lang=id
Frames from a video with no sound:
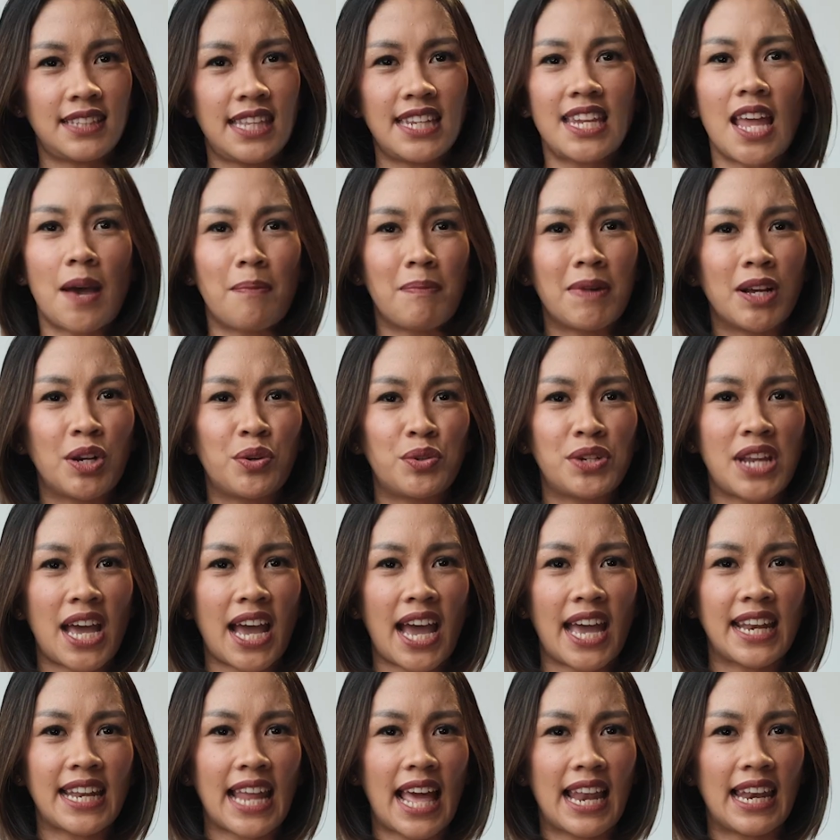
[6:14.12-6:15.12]
tidak
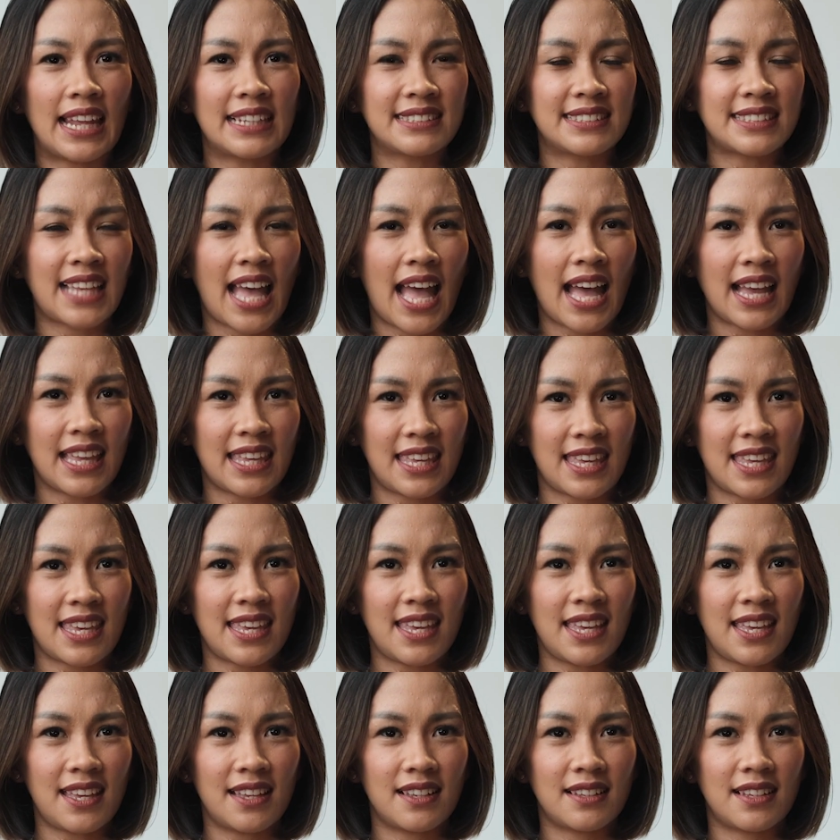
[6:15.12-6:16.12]
menggunakan alas
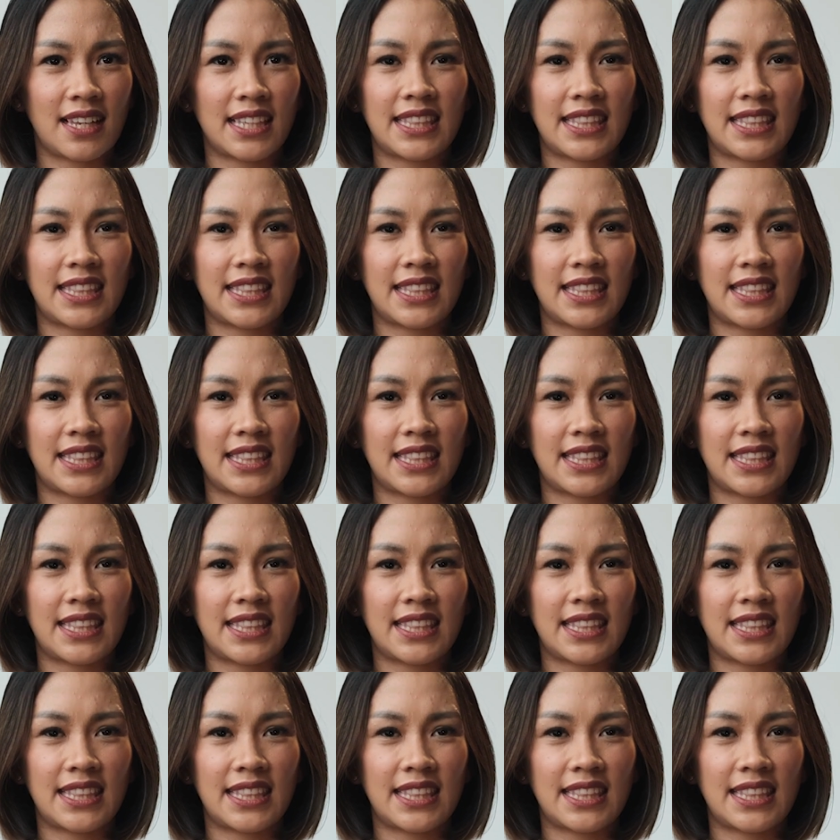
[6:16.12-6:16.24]
kaki